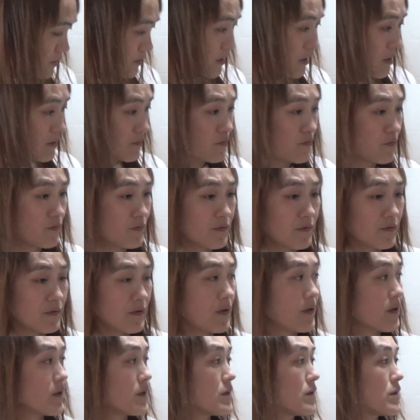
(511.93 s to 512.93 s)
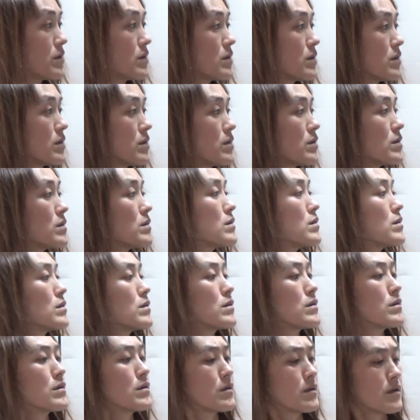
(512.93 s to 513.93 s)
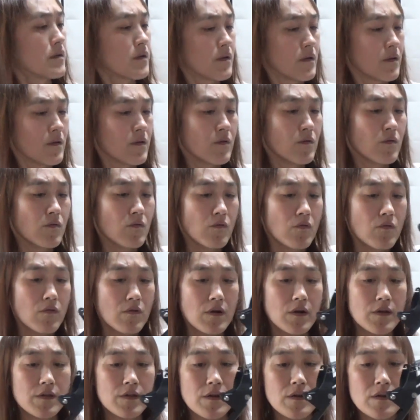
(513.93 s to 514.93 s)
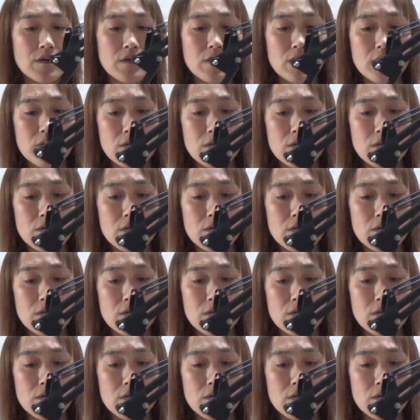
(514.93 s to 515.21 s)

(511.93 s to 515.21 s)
多分ねここかな、うん、こ